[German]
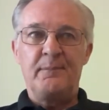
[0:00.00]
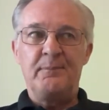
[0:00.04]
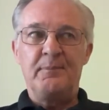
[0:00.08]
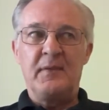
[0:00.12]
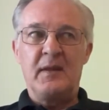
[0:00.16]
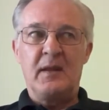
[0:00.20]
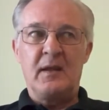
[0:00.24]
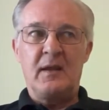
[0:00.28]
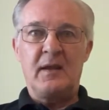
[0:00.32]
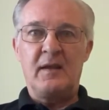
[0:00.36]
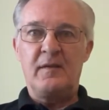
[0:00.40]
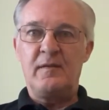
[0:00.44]

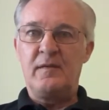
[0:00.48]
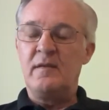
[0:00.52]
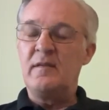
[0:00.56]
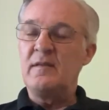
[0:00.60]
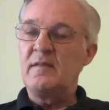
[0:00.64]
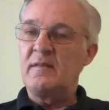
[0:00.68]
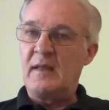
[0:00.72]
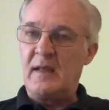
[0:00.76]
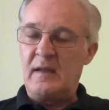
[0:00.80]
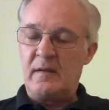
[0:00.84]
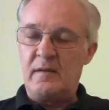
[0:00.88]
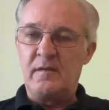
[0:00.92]

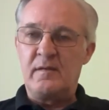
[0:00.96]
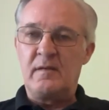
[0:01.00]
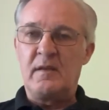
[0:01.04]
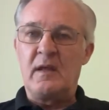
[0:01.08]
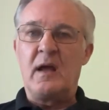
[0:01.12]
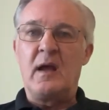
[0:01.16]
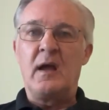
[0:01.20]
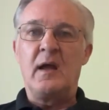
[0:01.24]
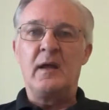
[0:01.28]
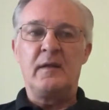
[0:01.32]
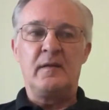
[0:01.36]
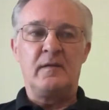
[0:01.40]
Resistenz
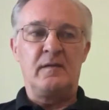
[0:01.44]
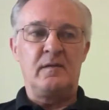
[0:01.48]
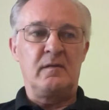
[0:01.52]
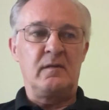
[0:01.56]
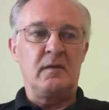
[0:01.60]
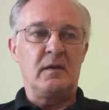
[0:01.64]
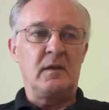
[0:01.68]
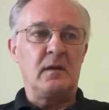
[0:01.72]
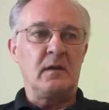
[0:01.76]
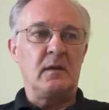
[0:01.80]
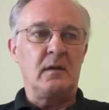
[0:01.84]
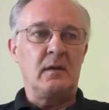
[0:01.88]
da
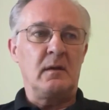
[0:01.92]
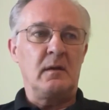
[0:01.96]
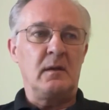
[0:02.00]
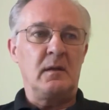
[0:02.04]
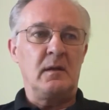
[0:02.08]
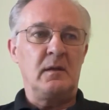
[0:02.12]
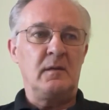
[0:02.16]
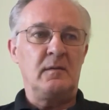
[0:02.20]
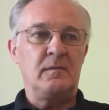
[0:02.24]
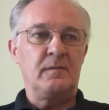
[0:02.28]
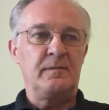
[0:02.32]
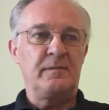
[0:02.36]
ist. Äh,
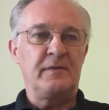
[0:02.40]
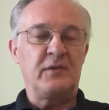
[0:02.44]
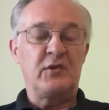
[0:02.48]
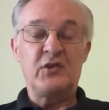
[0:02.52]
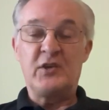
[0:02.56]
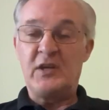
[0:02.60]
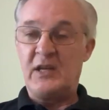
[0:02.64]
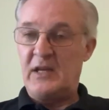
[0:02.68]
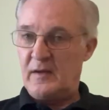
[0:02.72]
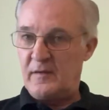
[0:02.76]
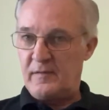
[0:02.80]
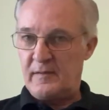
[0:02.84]
ich
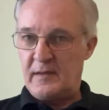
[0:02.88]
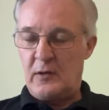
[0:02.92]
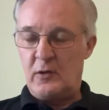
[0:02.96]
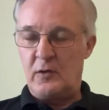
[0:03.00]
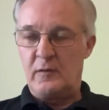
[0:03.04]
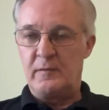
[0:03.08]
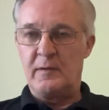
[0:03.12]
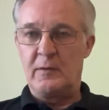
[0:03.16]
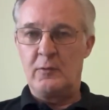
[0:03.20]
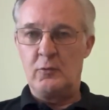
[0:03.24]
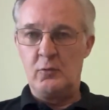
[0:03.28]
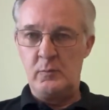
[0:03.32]
verstehe das
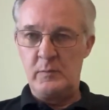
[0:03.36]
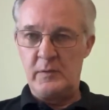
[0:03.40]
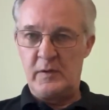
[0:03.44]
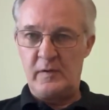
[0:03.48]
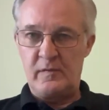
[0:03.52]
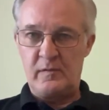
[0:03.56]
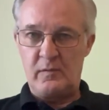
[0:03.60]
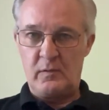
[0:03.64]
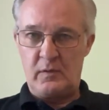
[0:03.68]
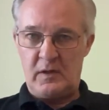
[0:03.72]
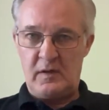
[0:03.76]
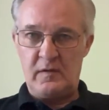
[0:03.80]
auch, warum
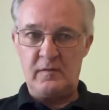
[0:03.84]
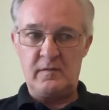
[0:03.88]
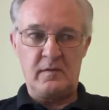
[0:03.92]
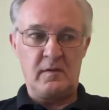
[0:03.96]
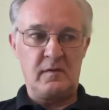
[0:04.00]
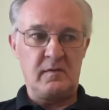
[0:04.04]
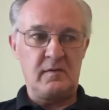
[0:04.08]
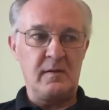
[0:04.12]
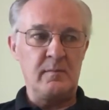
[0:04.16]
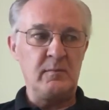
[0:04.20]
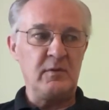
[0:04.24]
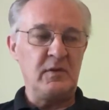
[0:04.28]
das so ist.
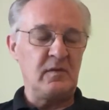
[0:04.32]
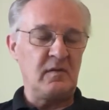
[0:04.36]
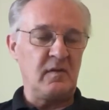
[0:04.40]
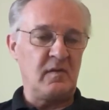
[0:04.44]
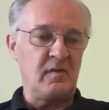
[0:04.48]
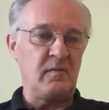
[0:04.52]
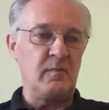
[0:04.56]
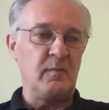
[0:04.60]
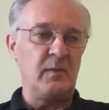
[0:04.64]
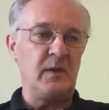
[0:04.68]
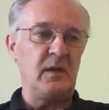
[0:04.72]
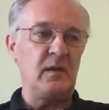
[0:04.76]
Das ist nämlich
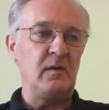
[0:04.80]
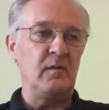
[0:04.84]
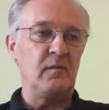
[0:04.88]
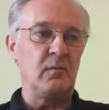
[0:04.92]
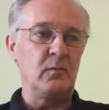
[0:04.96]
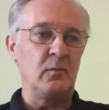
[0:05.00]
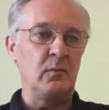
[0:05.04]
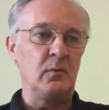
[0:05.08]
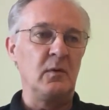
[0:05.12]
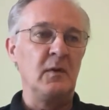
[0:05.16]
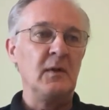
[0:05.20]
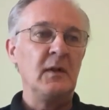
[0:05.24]
deswegen
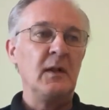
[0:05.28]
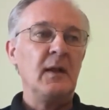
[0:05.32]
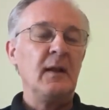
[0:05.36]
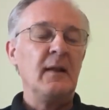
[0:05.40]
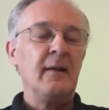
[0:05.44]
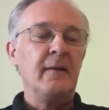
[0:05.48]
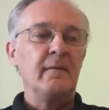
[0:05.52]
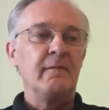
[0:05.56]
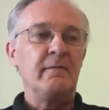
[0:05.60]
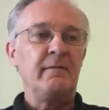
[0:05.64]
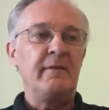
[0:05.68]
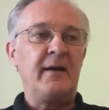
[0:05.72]
so,
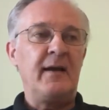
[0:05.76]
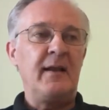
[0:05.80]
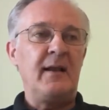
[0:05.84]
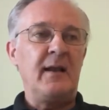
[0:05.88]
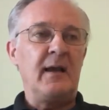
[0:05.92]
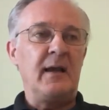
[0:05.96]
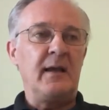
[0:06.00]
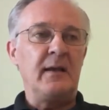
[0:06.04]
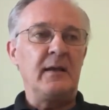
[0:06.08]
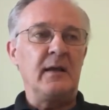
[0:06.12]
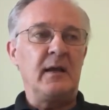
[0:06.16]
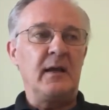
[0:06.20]
weil
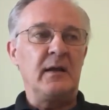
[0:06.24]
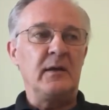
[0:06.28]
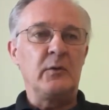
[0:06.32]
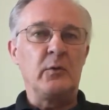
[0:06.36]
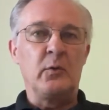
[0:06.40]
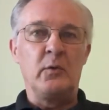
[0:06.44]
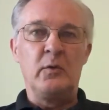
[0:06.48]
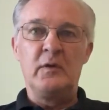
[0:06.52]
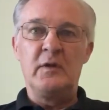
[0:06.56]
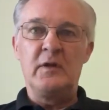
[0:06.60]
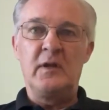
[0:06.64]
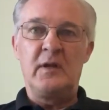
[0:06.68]
ein, ein
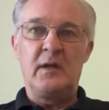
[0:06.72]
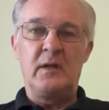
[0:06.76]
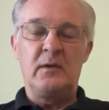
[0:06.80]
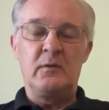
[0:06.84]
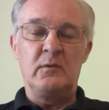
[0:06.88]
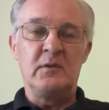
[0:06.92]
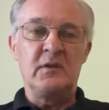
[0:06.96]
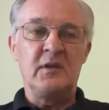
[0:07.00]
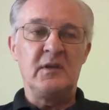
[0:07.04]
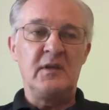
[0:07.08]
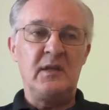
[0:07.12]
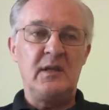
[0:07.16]
Gründer, der ein
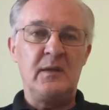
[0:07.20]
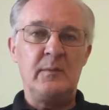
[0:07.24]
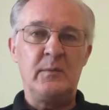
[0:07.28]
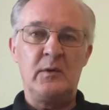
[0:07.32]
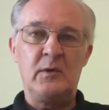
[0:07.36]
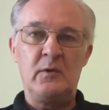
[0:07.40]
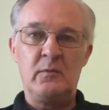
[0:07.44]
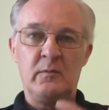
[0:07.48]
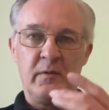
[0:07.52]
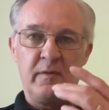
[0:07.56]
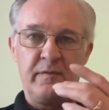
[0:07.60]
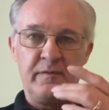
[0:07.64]

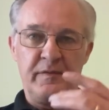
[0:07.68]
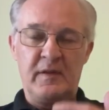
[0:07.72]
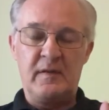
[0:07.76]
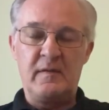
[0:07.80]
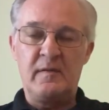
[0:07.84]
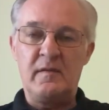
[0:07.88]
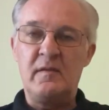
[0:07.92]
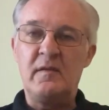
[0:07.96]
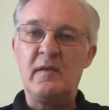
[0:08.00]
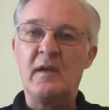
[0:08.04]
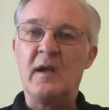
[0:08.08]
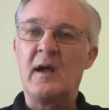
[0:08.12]
Unternehmen über
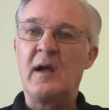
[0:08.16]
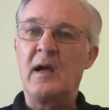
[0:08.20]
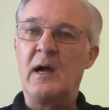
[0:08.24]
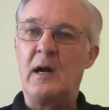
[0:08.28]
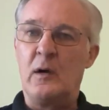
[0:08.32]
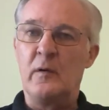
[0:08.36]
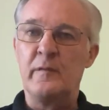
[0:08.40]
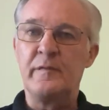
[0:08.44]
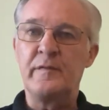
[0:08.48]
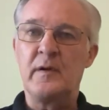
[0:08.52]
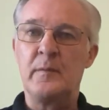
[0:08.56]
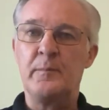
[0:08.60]
40 Jahre
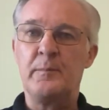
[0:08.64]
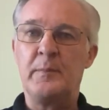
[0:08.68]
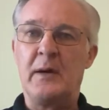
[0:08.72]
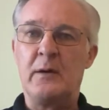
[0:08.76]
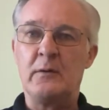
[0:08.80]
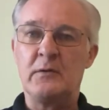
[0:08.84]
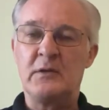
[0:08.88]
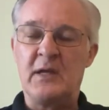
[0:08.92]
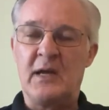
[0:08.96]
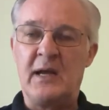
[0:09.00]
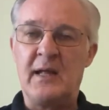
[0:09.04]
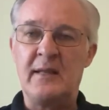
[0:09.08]

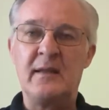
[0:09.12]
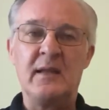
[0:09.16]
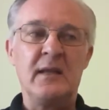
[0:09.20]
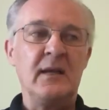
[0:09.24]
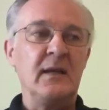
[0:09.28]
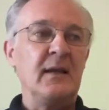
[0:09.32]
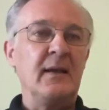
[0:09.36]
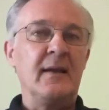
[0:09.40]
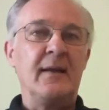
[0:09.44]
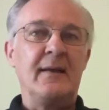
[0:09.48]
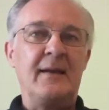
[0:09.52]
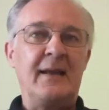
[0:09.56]
aufgebaut hat,
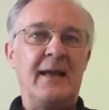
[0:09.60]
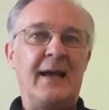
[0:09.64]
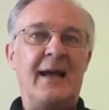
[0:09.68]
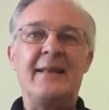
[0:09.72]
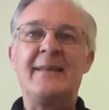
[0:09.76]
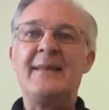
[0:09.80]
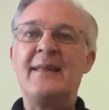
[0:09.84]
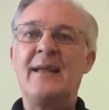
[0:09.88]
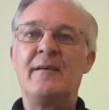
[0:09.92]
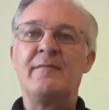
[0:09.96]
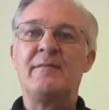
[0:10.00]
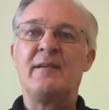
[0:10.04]
der
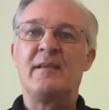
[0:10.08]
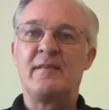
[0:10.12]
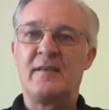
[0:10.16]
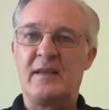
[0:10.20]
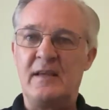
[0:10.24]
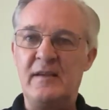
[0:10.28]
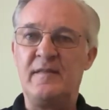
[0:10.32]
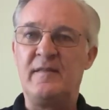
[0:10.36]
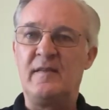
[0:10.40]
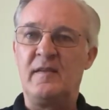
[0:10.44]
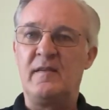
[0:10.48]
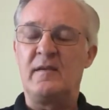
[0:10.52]
hat ja was
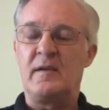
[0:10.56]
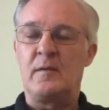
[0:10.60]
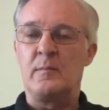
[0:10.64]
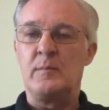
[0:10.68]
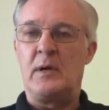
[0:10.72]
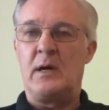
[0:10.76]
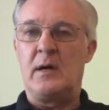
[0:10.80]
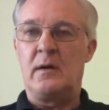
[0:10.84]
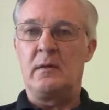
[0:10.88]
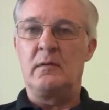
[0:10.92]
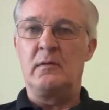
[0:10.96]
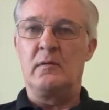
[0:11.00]
richtig
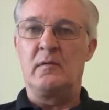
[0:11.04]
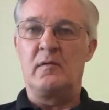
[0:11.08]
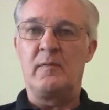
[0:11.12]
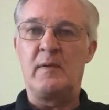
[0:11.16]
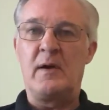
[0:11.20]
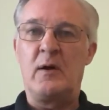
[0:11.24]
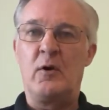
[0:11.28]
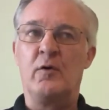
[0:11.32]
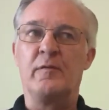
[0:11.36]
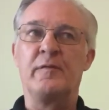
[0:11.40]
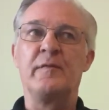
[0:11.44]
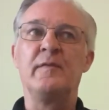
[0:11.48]
gemacht und
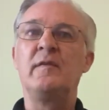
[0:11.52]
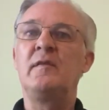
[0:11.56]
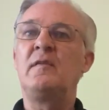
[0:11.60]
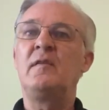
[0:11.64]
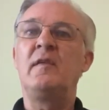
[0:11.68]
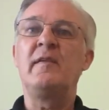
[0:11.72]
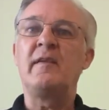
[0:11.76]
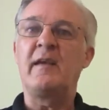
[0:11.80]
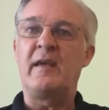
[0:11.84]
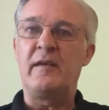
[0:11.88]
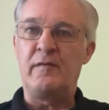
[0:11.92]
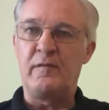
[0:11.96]
zwar
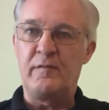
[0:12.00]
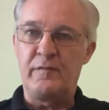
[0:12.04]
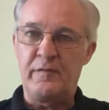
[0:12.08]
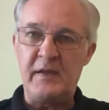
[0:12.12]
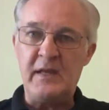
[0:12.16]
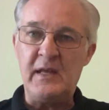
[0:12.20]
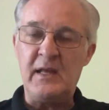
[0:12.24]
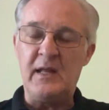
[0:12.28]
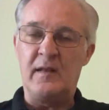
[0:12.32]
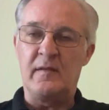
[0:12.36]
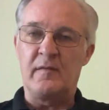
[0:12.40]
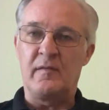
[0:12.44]
offensichtlich recht
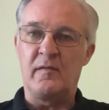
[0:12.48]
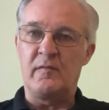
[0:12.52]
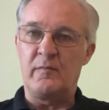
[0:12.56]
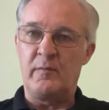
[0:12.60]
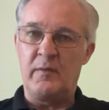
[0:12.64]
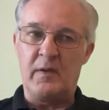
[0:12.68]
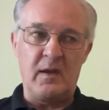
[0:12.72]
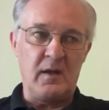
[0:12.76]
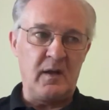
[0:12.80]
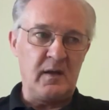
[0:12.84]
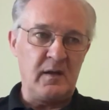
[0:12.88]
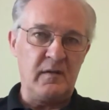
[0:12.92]
viel, sonst
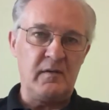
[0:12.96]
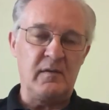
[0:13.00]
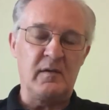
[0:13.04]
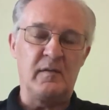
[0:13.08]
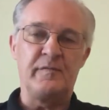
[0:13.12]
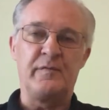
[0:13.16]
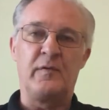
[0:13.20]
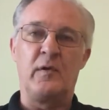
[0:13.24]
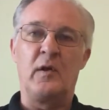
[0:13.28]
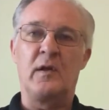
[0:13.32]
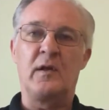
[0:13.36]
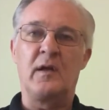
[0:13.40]
wäre er nicht
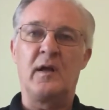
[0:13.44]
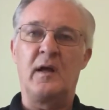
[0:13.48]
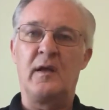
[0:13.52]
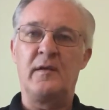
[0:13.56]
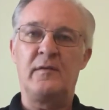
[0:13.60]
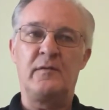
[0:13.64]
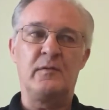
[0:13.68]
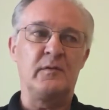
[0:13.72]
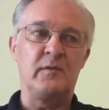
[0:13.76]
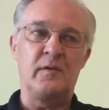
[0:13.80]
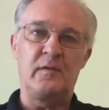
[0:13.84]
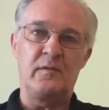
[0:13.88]

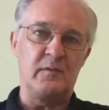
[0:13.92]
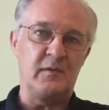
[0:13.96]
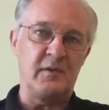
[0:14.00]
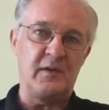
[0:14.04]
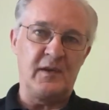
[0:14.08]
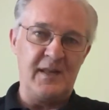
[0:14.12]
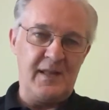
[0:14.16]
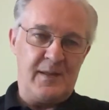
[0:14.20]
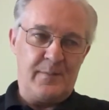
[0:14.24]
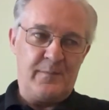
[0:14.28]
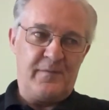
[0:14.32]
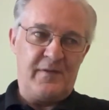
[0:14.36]
erfolgreich und das
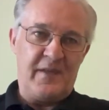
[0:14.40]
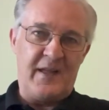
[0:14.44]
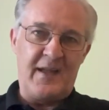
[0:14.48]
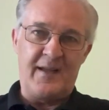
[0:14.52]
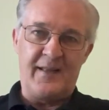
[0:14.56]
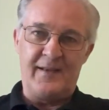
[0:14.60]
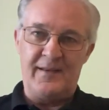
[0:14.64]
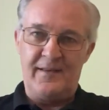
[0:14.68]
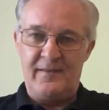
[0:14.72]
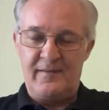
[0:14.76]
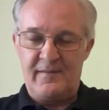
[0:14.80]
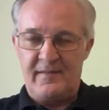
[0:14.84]
Unternehmen
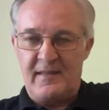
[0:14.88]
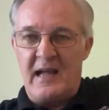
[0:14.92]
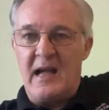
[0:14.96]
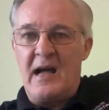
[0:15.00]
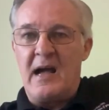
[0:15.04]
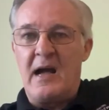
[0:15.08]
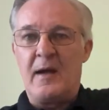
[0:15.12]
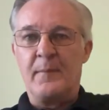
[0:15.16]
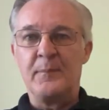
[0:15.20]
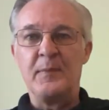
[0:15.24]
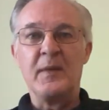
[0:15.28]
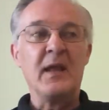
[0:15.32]
wäre nicht
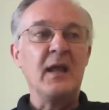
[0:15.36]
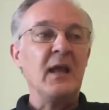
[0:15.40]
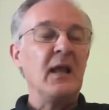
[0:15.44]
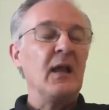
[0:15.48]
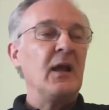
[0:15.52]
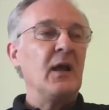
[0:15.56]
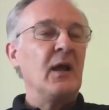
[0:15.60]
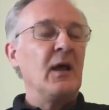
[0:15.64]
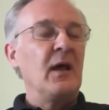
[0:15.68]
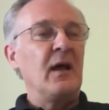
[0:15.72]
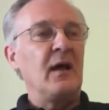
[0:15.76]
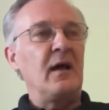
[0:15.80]
da.
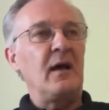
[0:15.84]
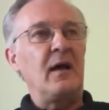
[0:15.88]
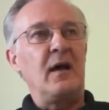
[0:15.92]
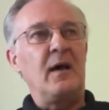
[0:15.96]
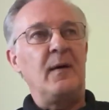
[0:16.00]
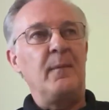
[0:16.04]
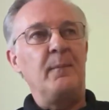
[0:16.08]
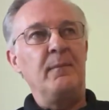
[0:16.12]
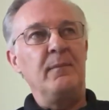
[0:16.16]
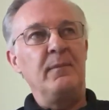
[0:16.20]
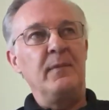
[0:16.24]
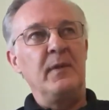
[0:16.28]

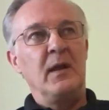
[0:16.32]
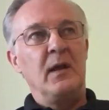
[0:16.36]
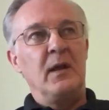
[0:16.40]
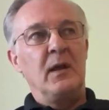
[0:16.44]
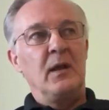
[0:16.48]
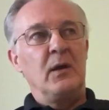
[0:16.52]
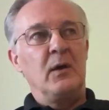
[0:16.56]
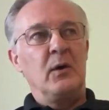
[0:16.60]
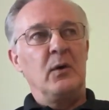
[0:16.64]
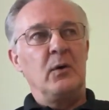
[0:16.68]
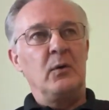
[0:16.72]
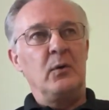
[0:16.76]
Ähm,
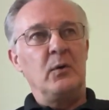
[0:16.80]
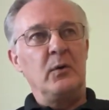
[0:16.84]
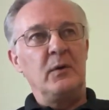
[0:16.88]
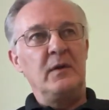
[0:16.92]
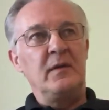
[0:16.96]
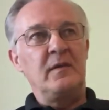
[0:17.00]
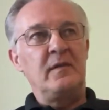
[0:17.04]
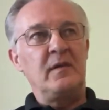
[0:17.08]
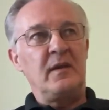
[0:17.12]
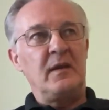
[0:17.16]
und